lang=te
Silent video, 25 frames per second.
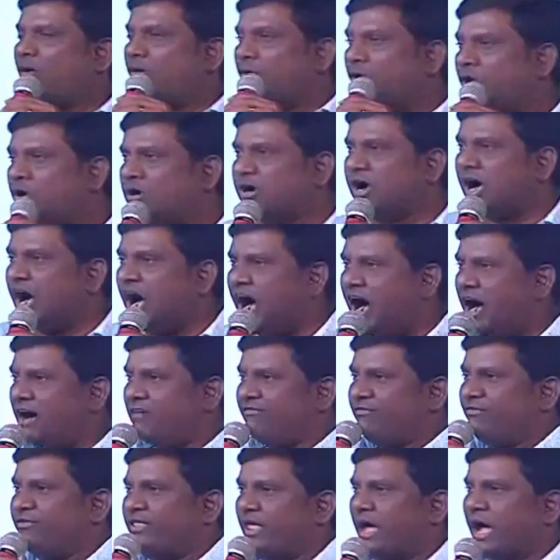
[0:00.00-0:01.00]
ఒక్క హాఫ్
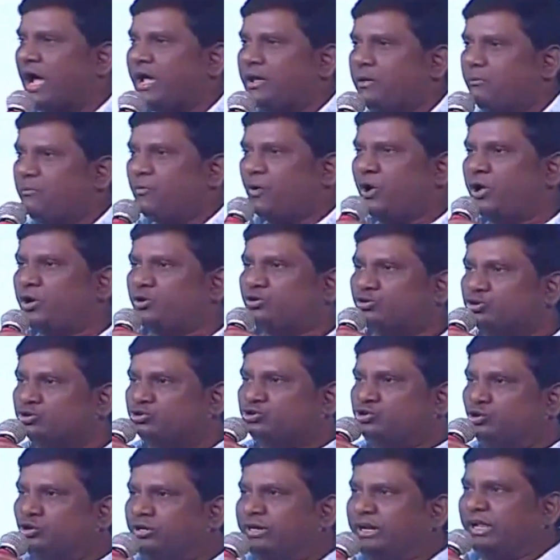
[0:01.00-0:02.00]
ఆగిపోయి
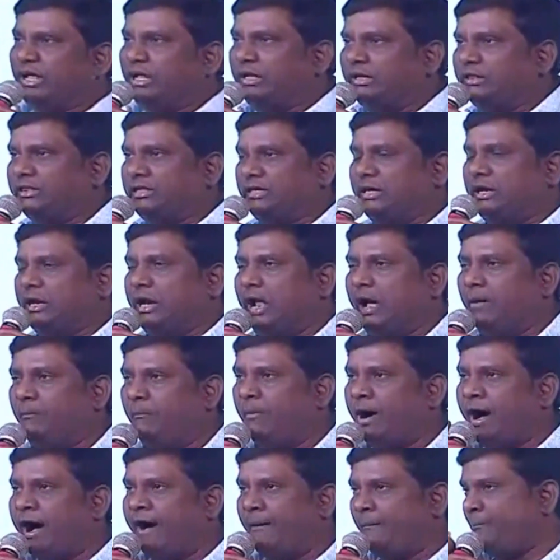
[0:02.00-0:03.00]
కూర్చుంటే దీని అమ్మ
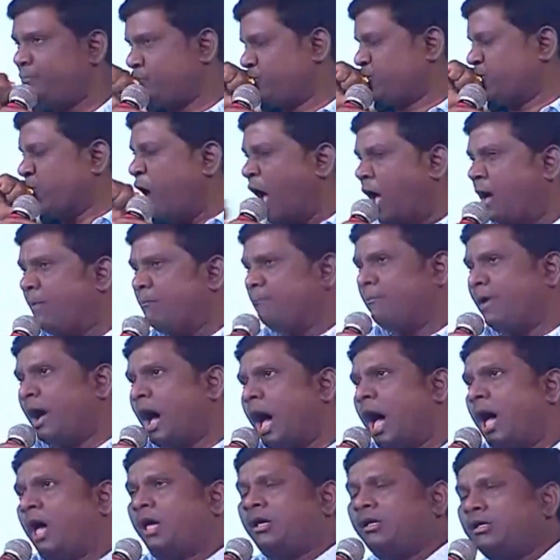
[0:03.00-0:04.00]
బా
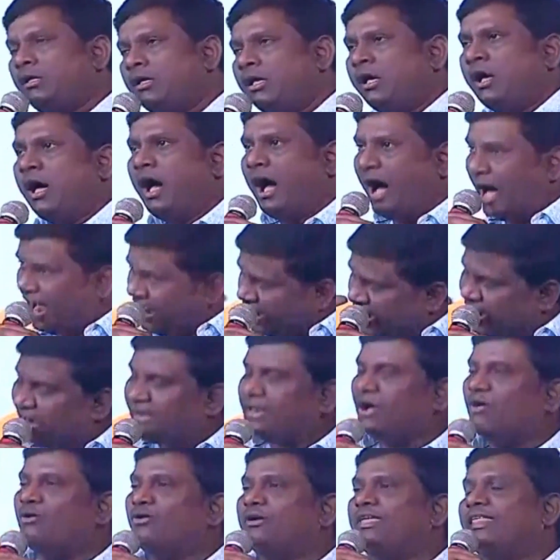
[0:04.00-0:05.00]

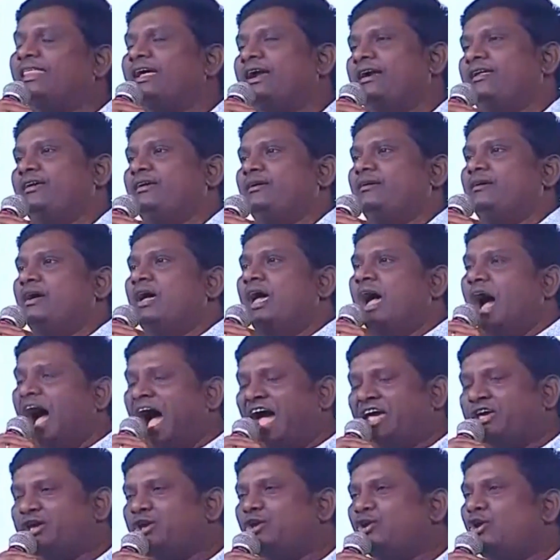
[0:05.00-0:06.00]
అన్నట్టే ఉంటుందండి ఆ
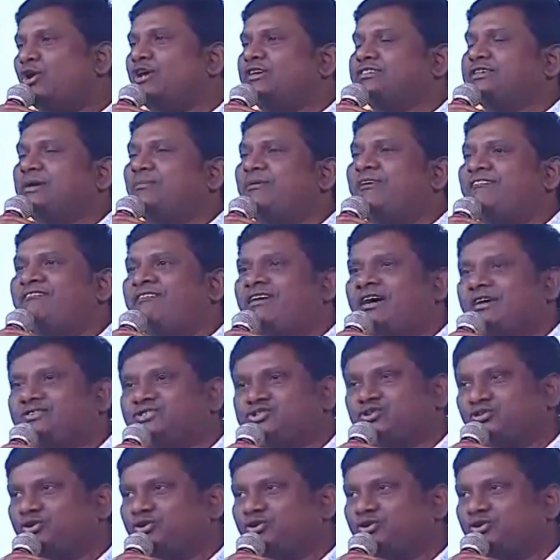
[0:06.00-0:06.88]
హీరోయిజం అవ్వచ్చు